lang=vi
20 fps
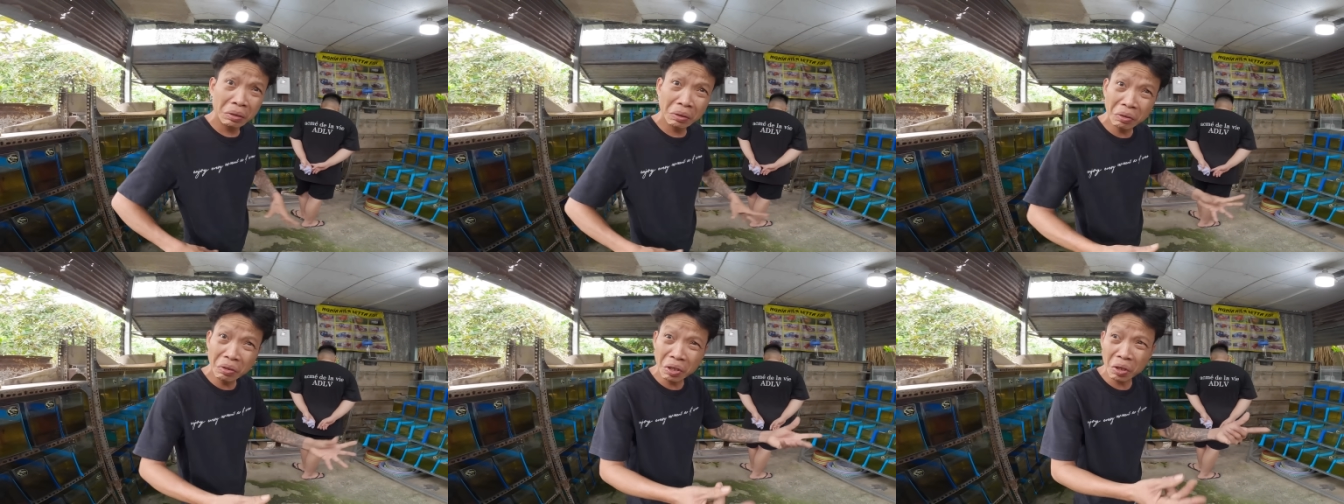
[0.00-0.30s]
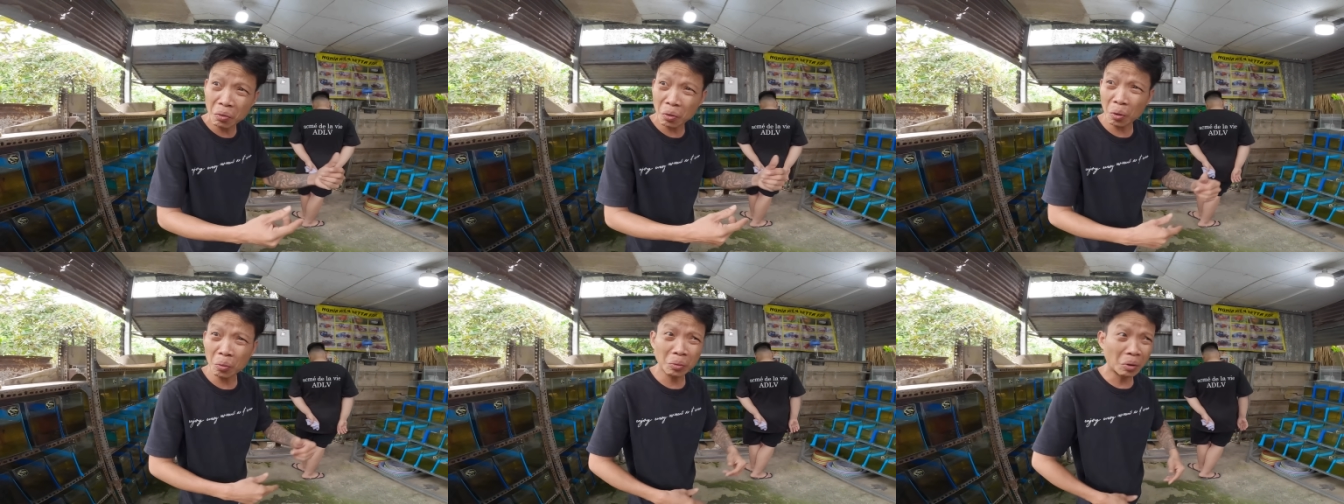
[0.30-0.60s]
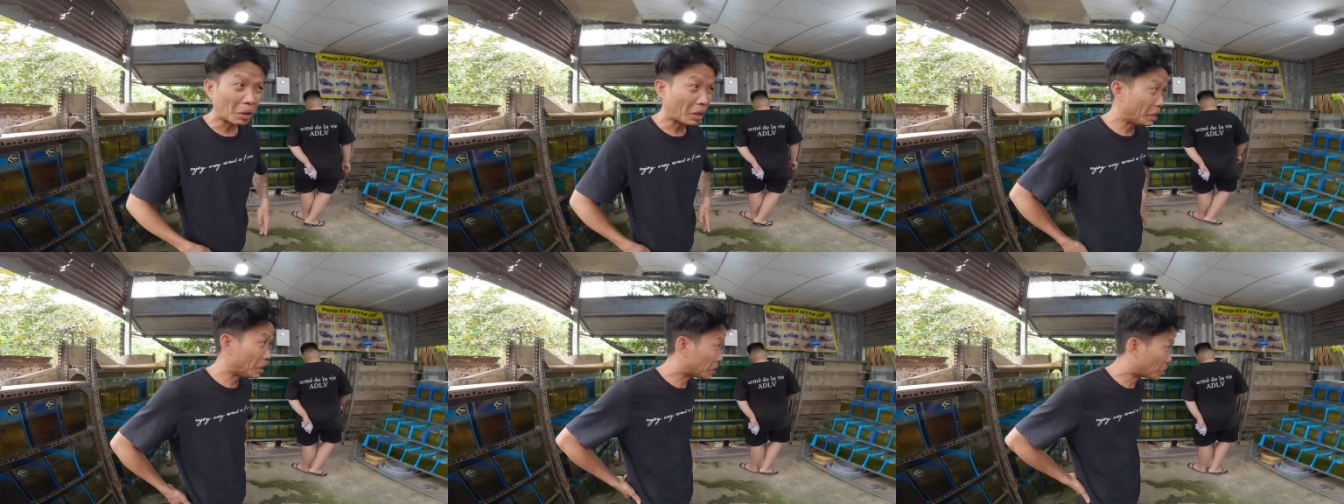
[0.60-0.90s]
chứ nhiều lúc
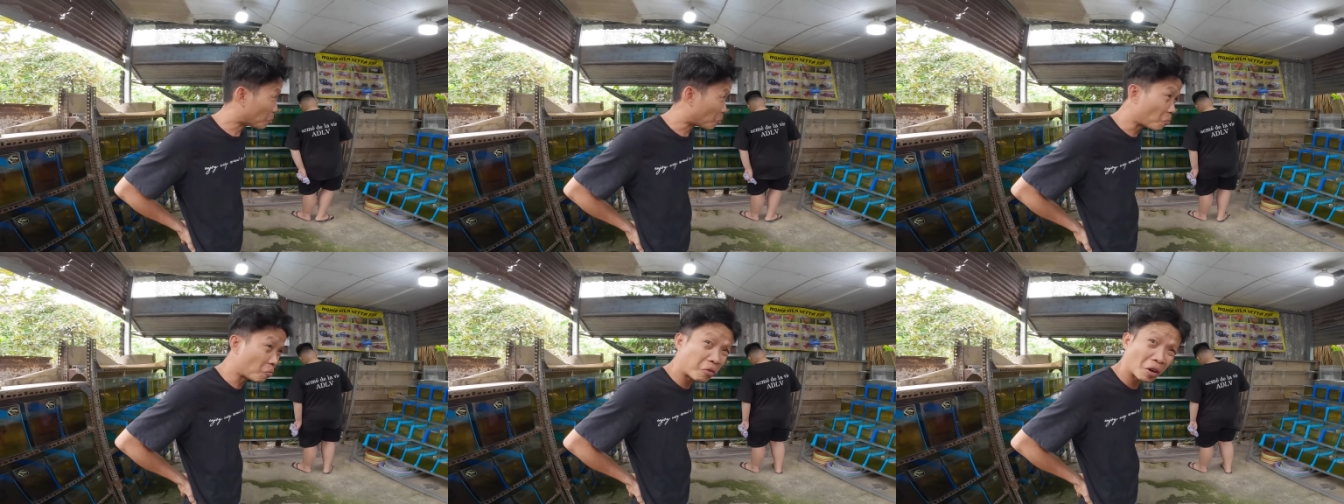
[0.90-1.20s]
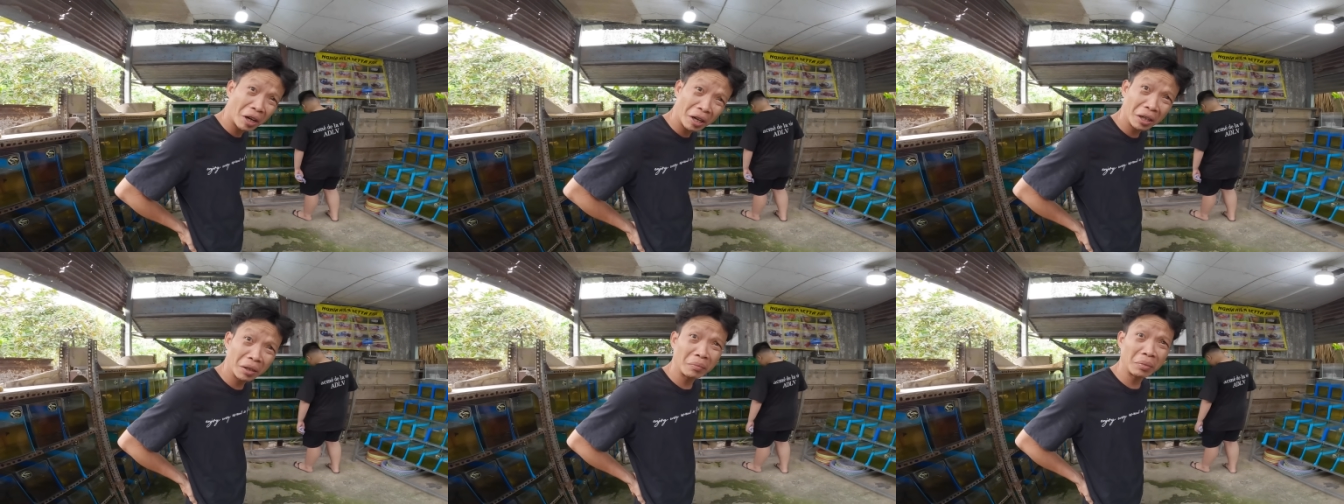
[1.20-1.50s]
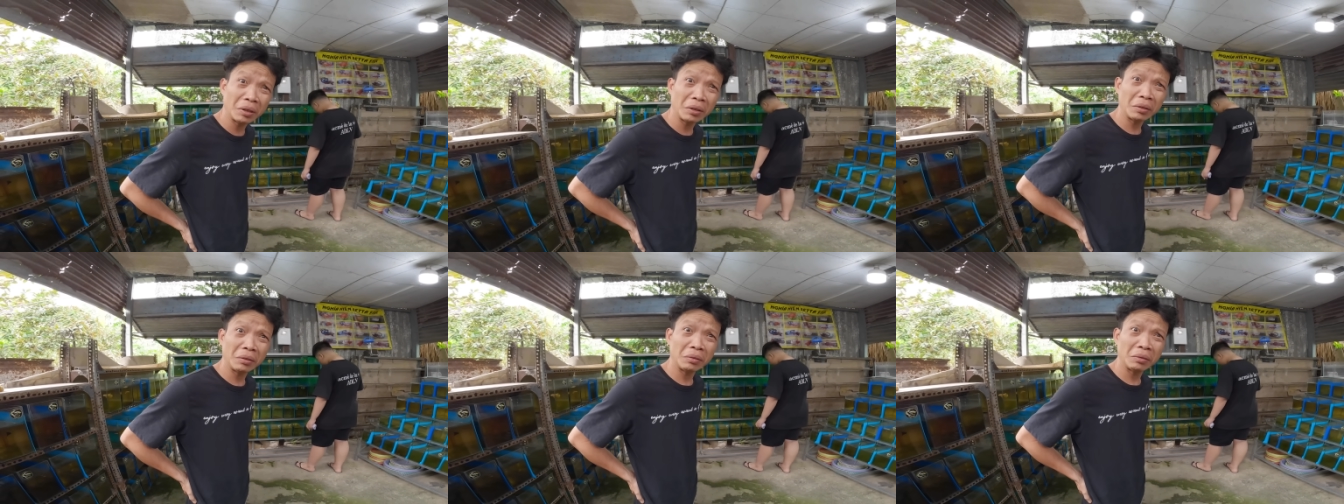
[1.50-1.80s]
tôi thấy tôi cũng phê lắm
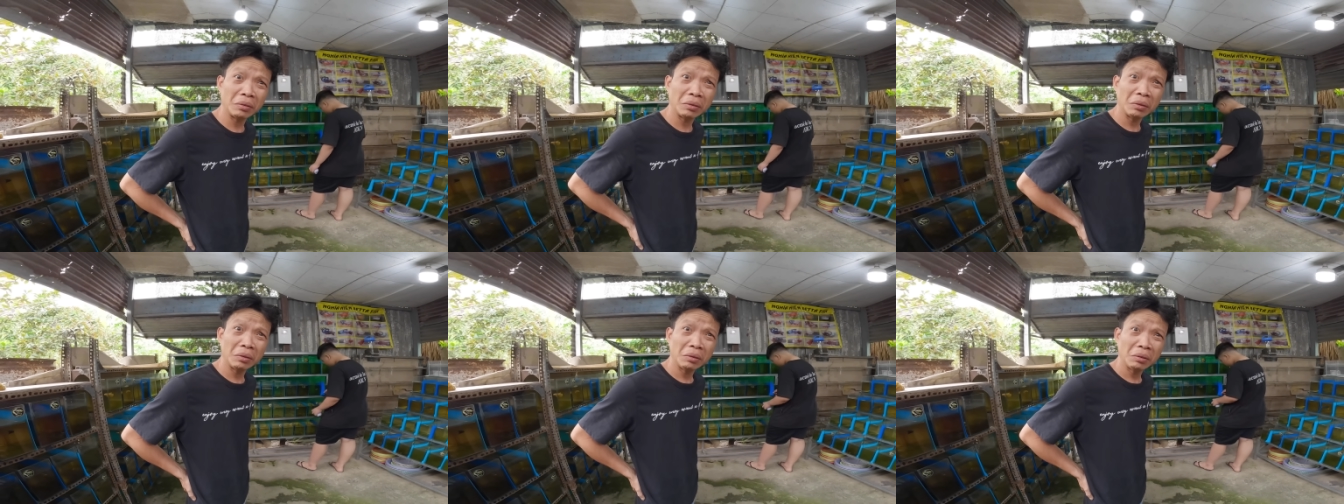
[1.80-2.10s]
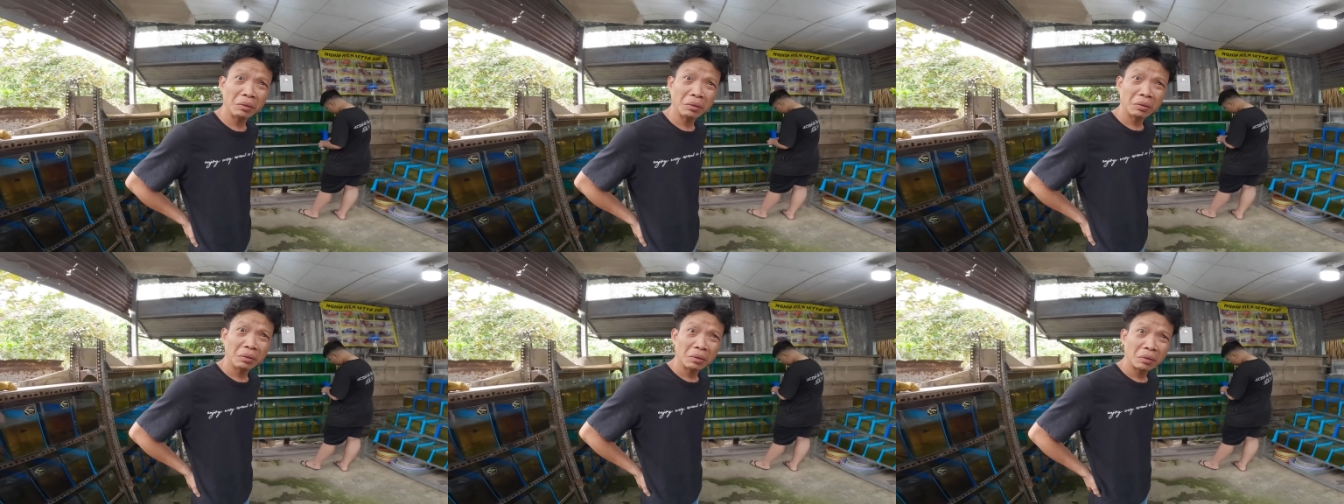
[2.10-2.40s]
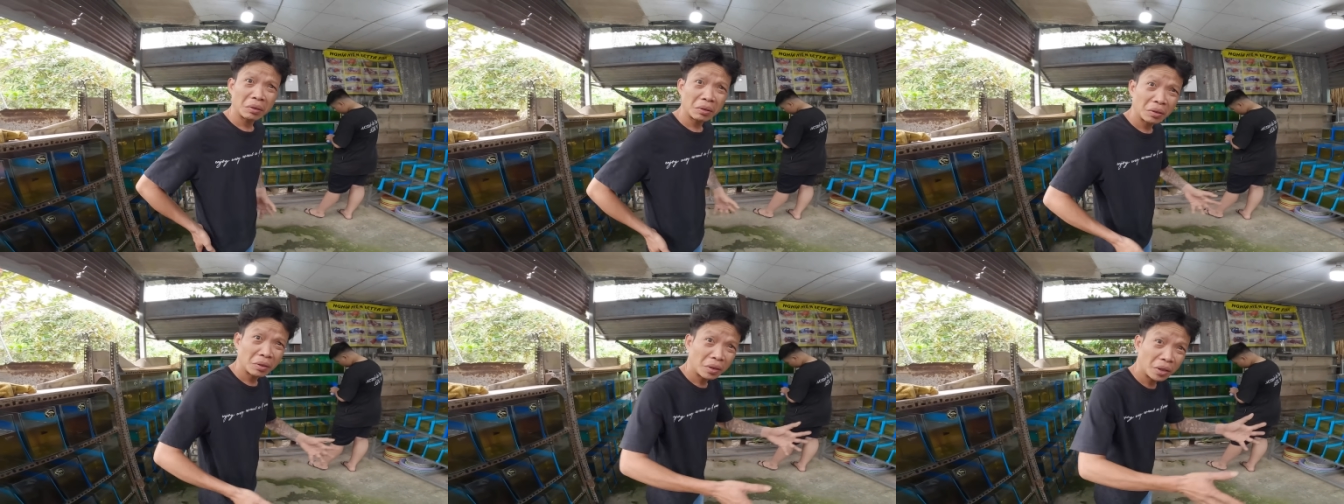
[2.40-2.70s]
á
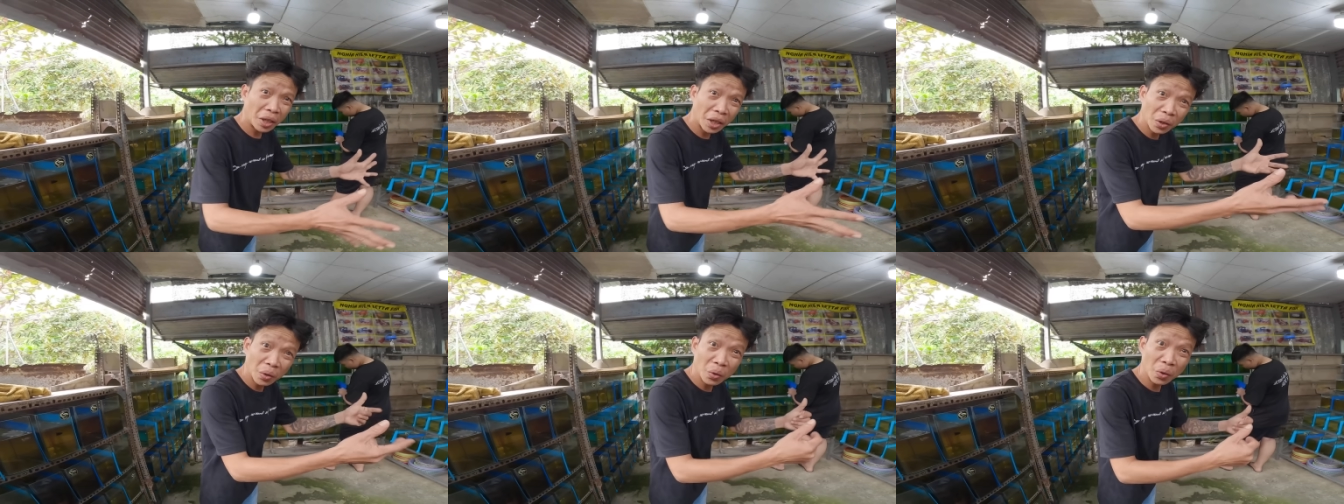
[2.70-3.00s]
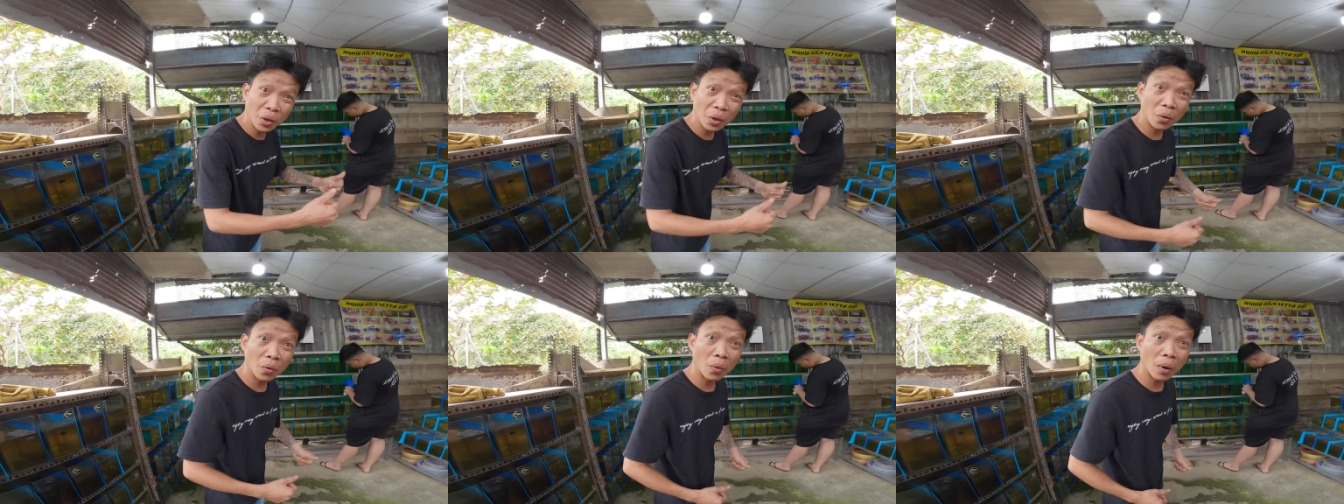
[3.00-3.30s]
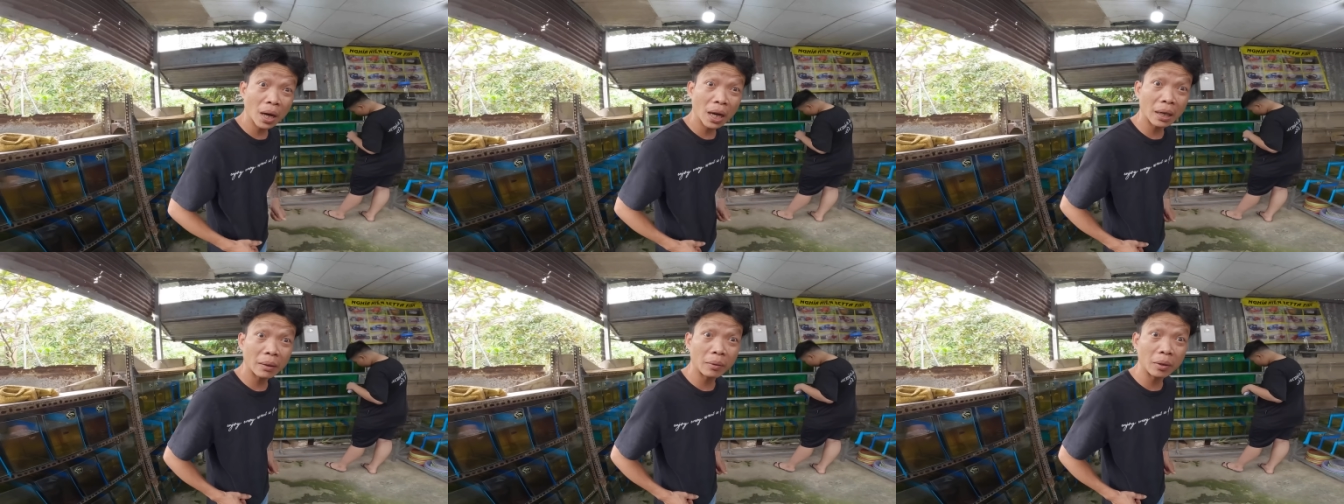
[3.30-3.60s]
việc nó nhiều
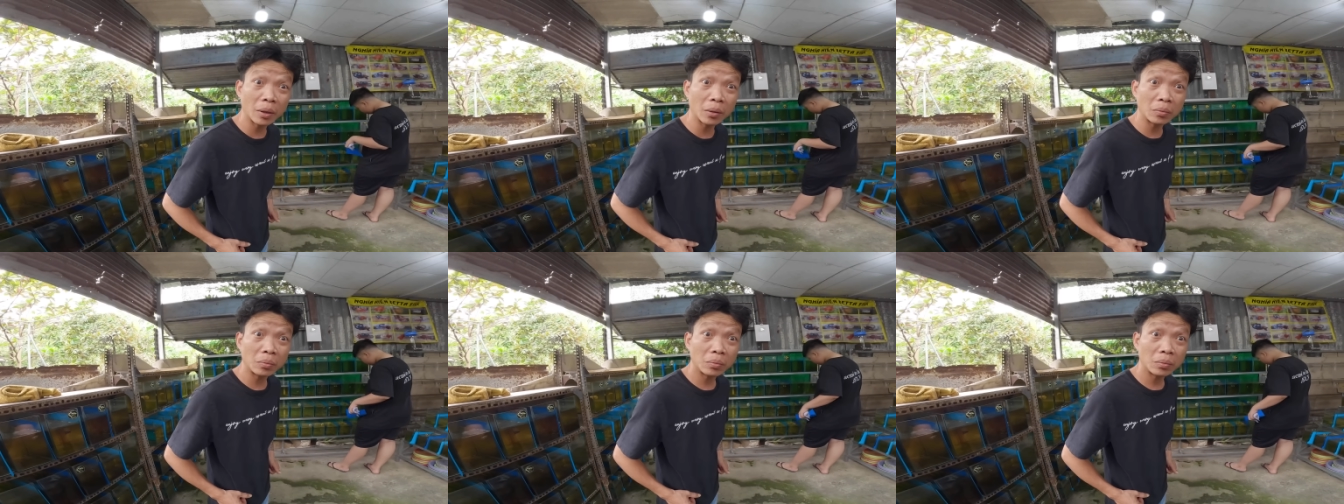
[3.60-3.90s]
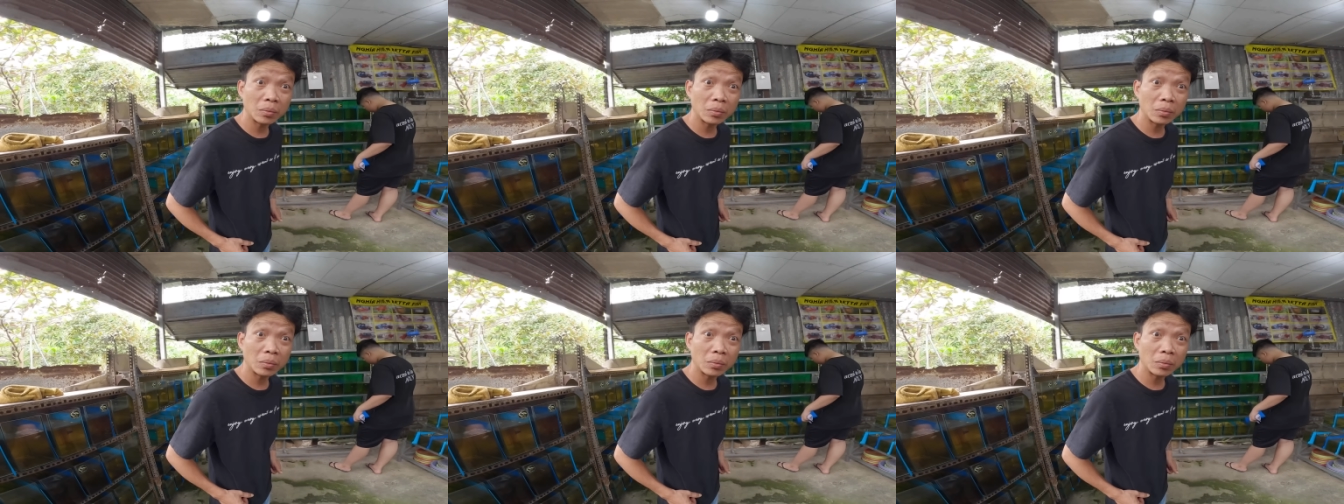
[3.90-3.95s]
quá phải không